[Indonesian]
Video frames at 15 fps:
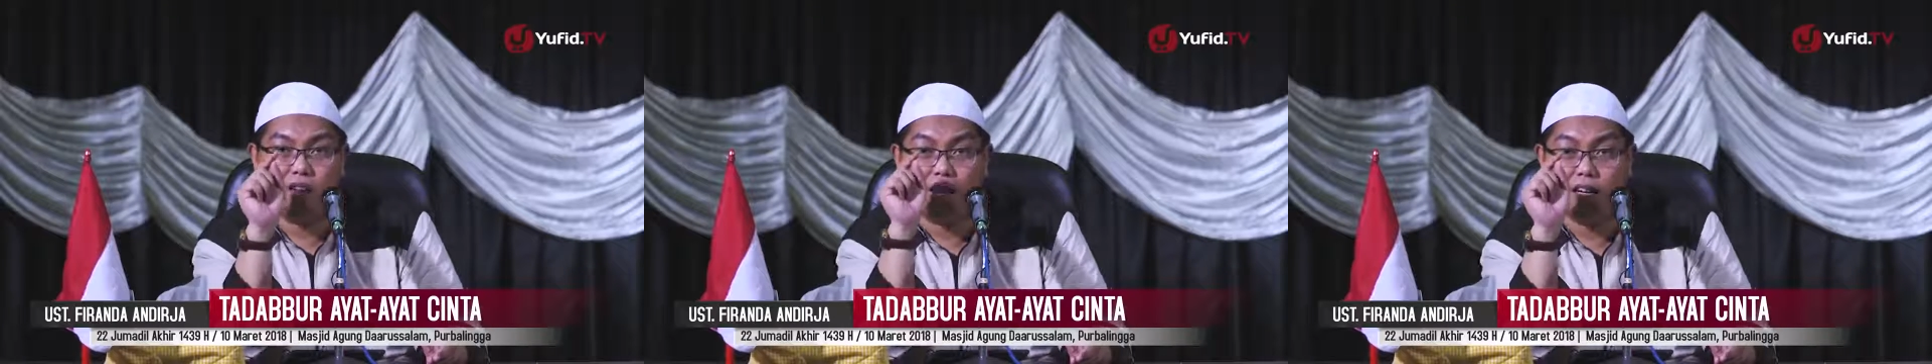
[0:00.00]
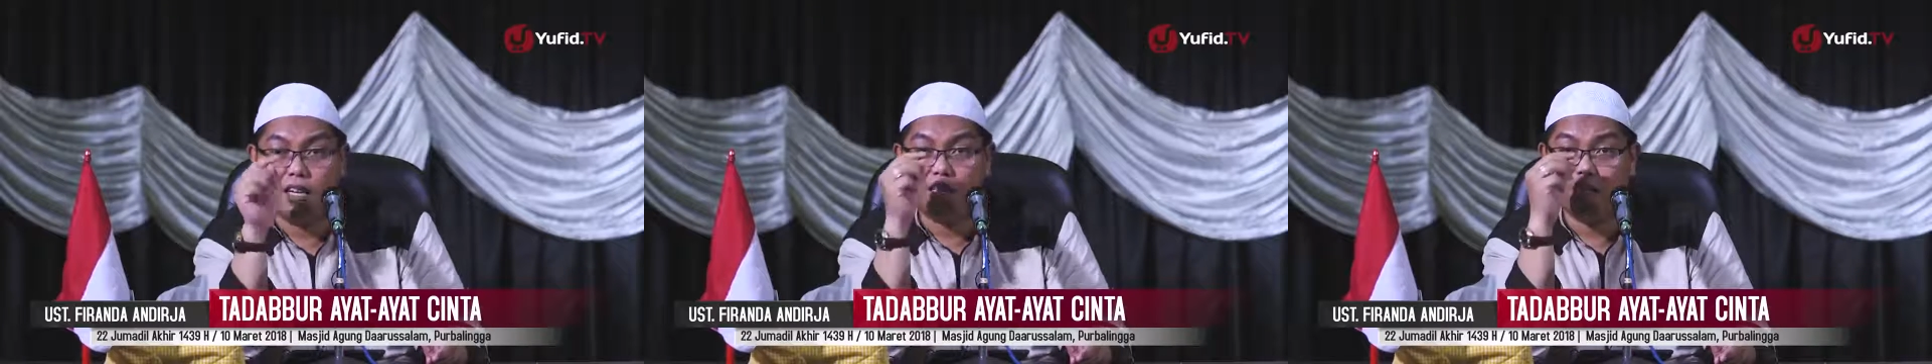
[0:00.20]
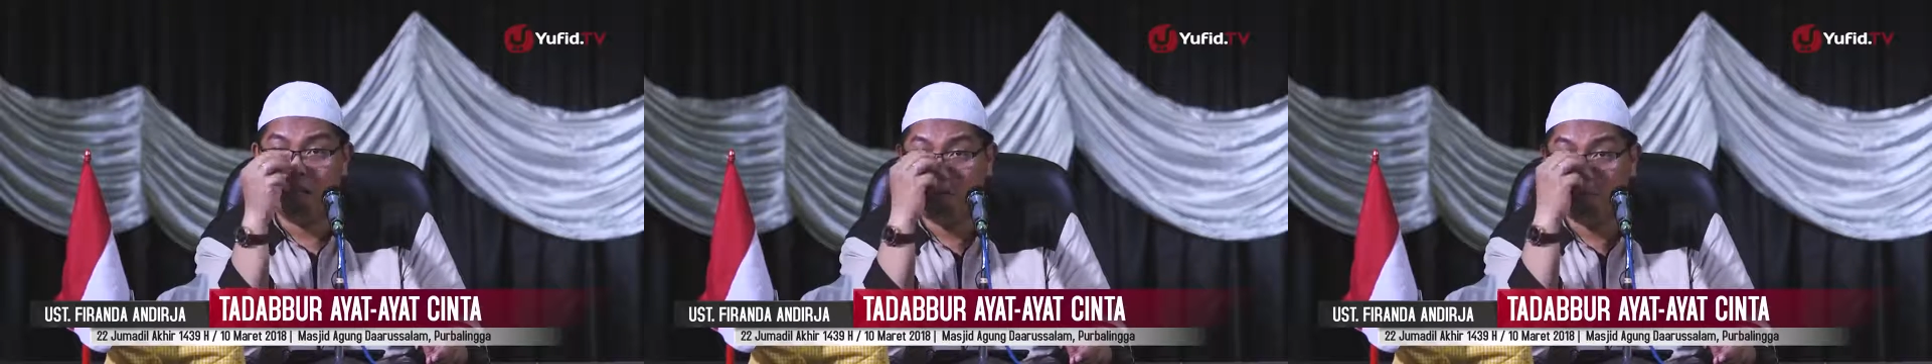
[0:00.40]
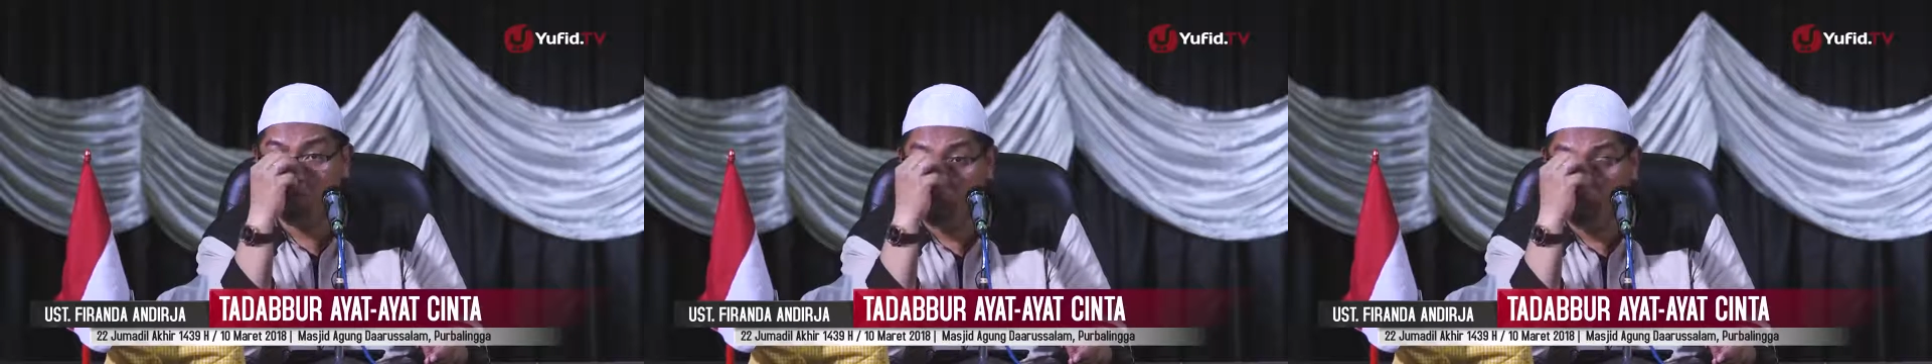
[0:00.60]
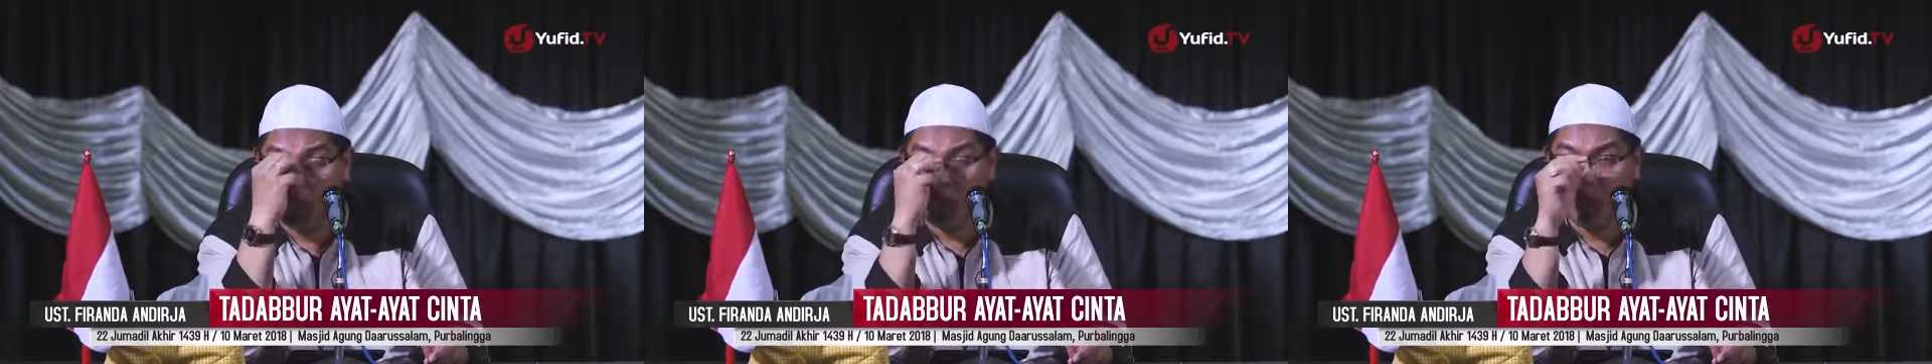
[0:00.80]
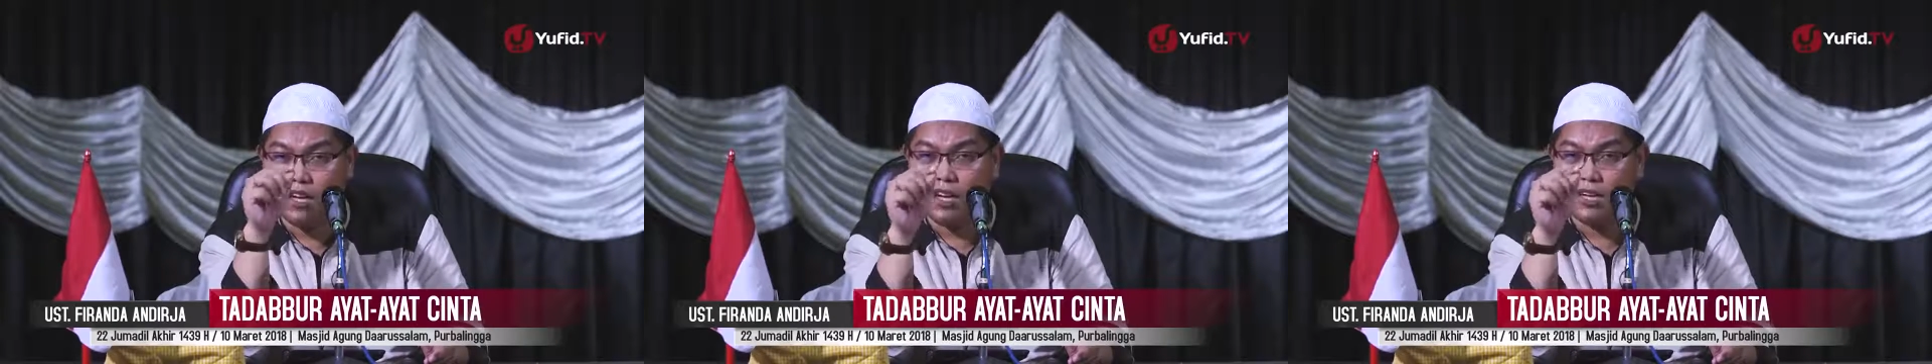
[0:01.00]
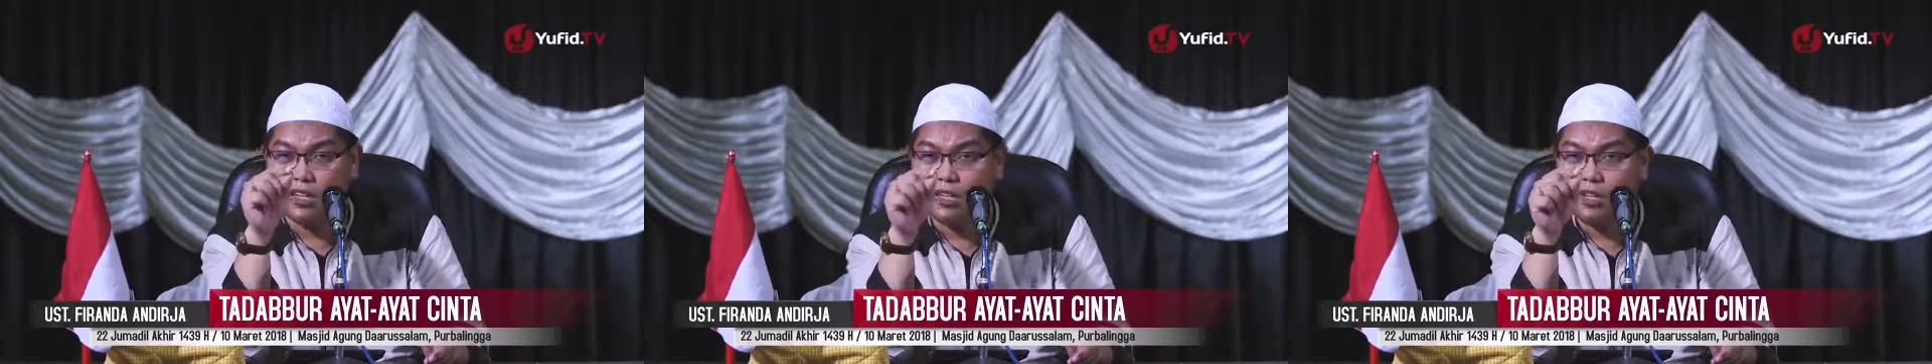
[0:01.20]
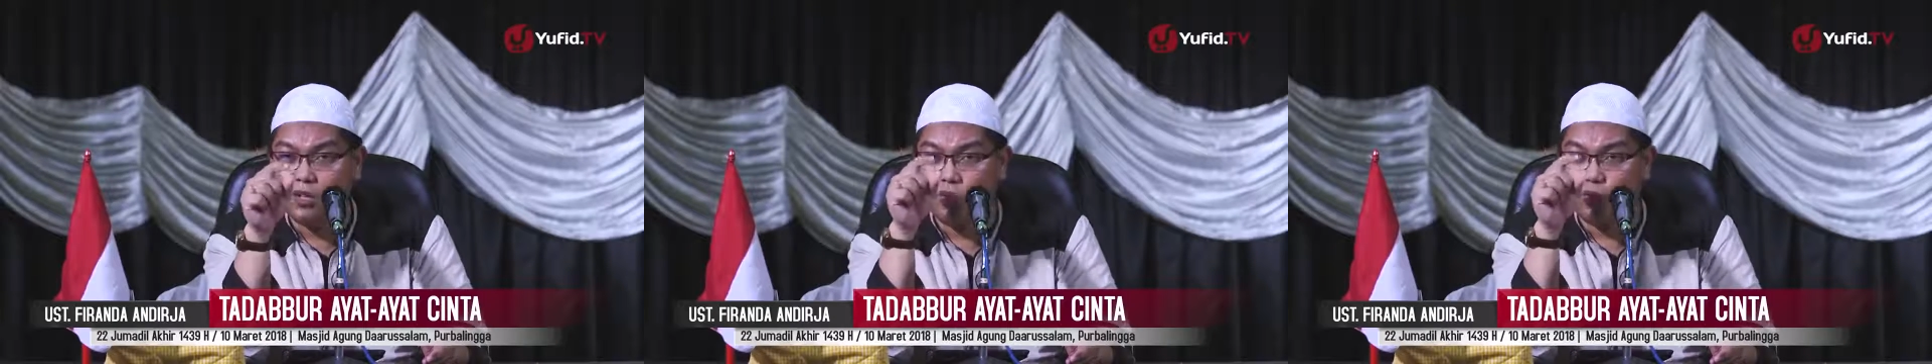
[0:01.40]
kalau Anda tidak bisa
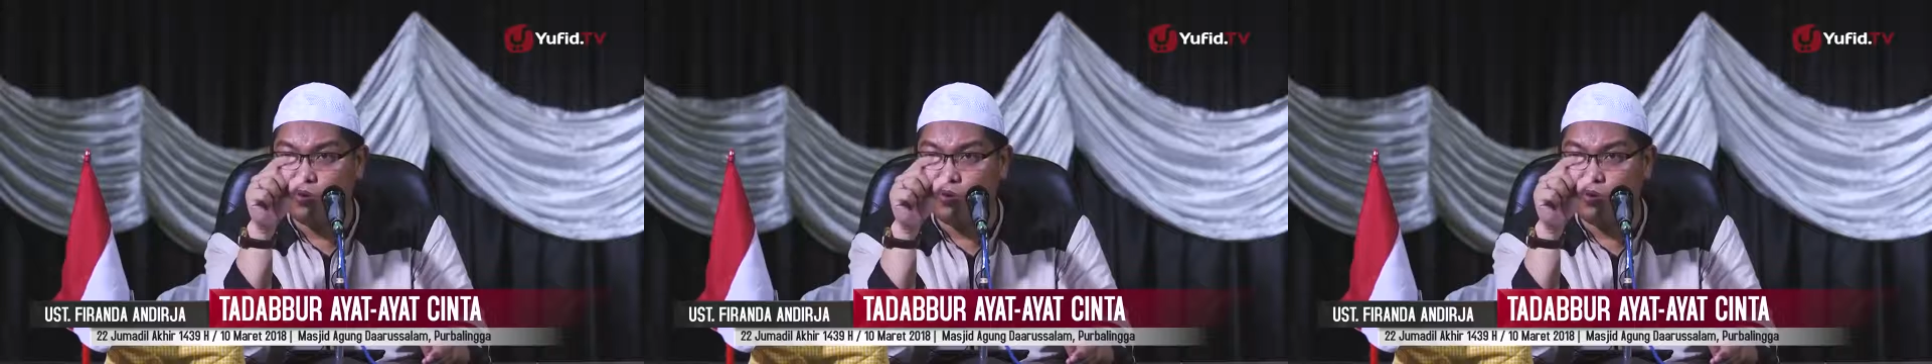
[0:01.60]
menciptakan